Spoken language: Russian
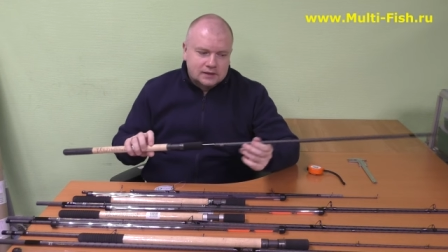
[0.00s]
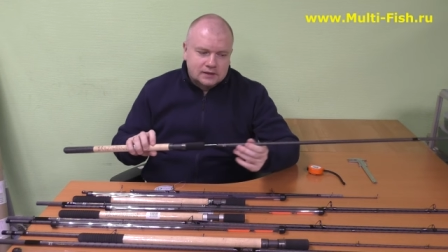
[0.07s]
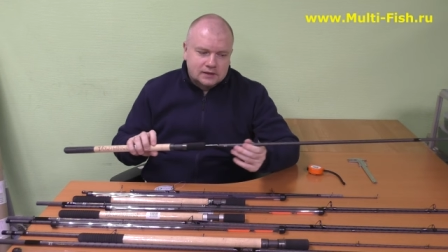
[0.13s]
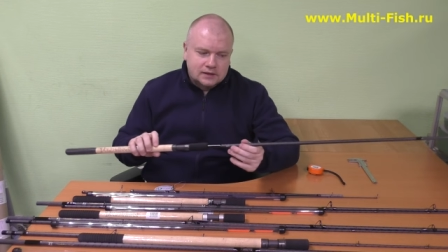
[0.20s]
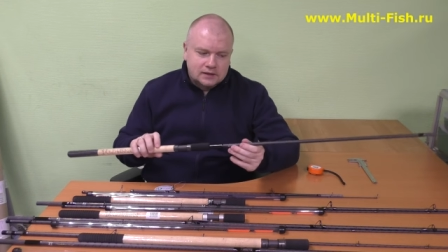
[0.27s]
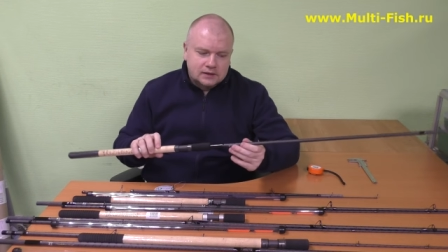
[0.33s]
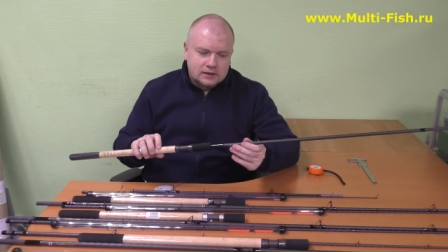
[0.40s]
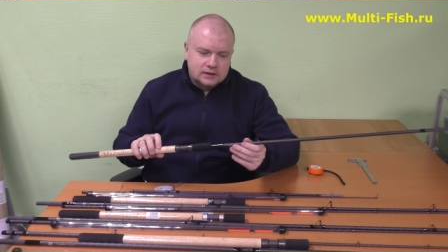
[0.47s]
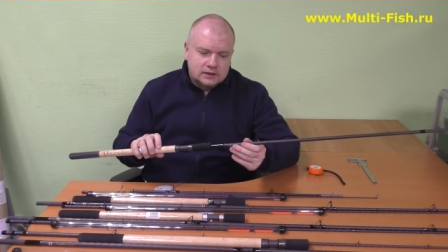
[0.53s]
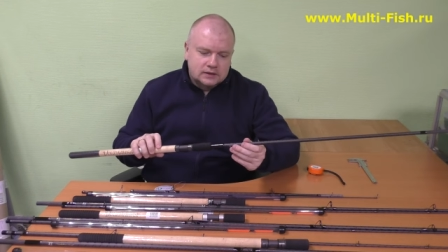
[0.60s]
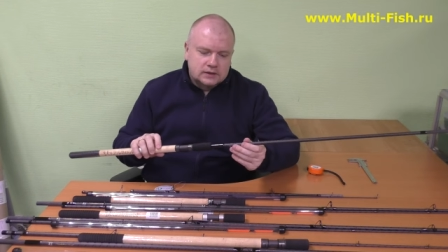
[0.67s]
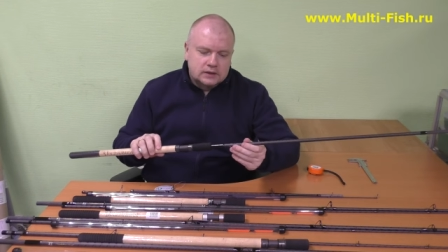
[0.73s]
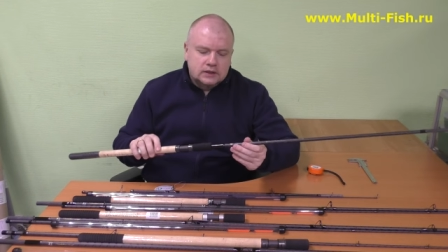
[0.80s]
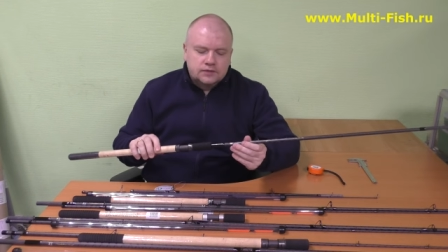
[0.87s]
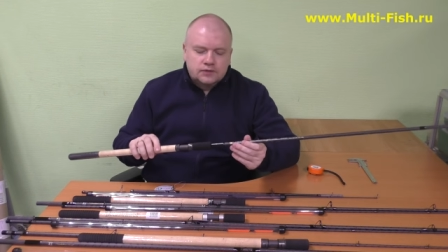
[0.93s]
Э,
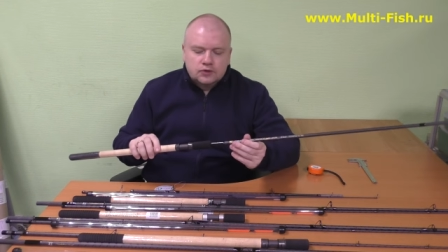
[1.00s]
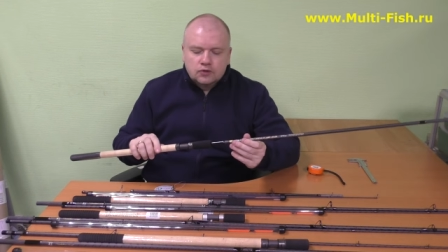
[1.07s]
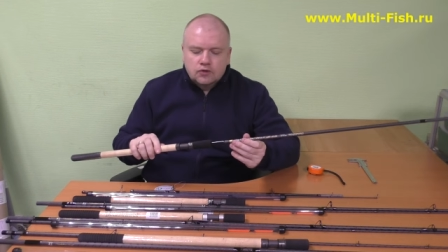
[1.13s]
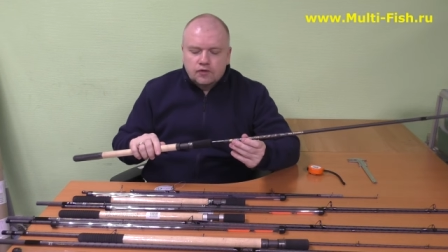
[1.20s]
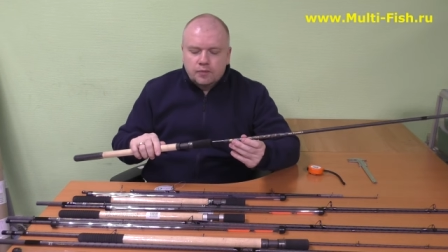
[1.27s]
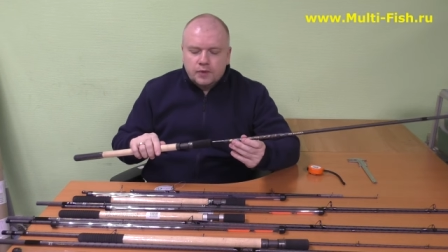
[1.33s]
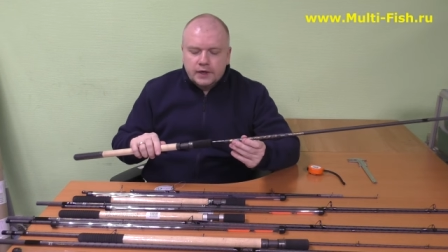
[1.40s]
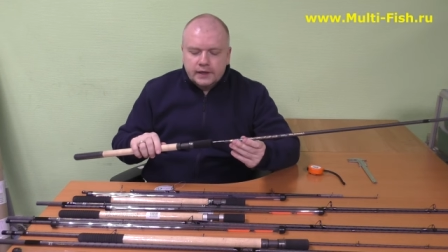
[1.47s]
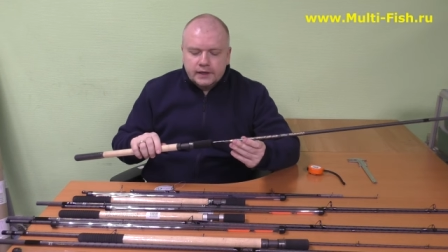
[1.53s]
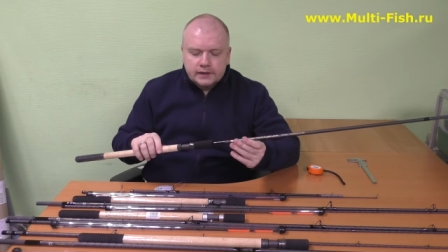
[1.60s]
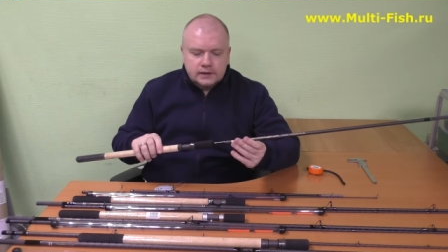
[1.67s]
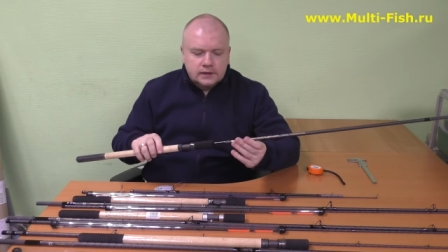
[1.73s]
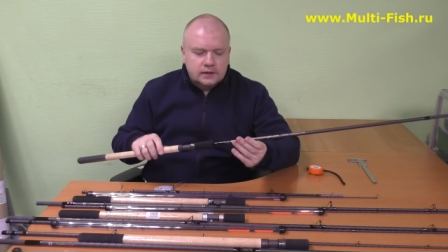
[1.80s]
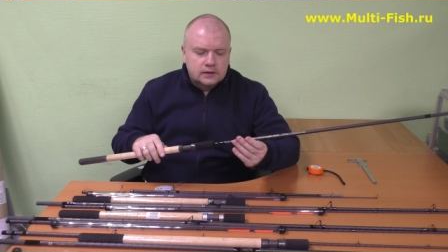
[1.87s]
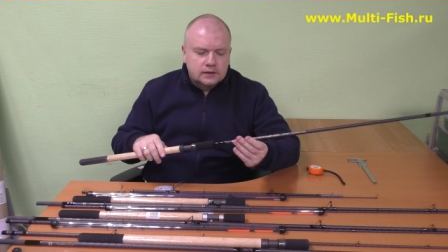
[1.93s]
здесь все в
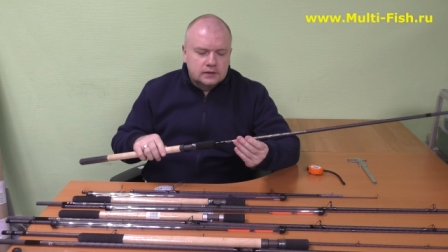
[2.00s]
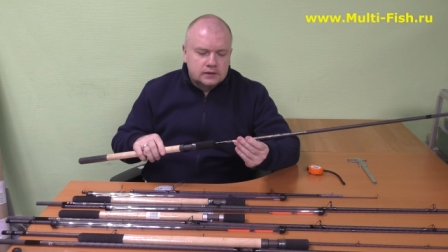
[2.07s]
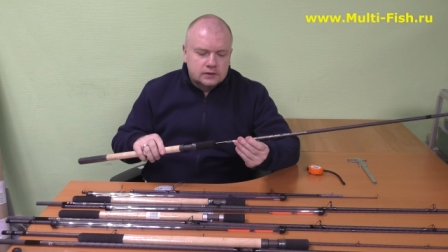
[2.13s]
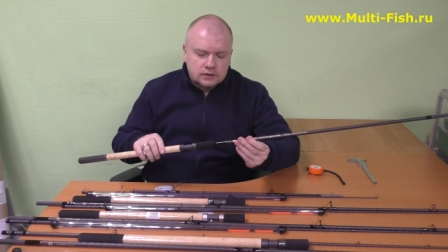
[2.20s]
порядке.